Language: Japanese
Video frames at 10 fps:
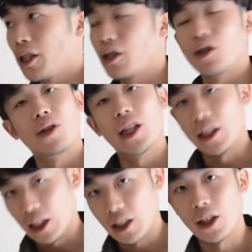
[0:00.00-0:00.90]
え裾になっ
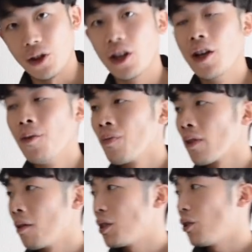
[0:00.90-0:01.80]
ててっていう、
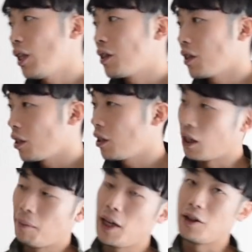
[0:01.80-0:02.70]
まあ、そういった一着
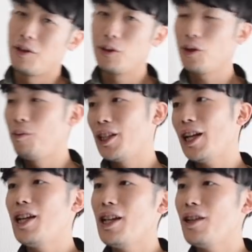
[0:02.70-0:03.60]
はまあ本当に
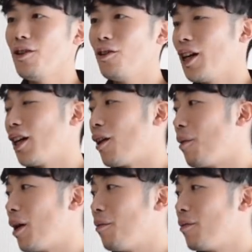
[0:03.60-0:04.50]
ダれの中では
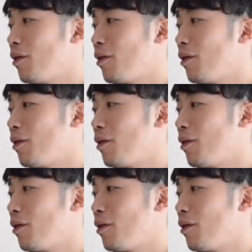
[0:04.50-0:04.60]
まあ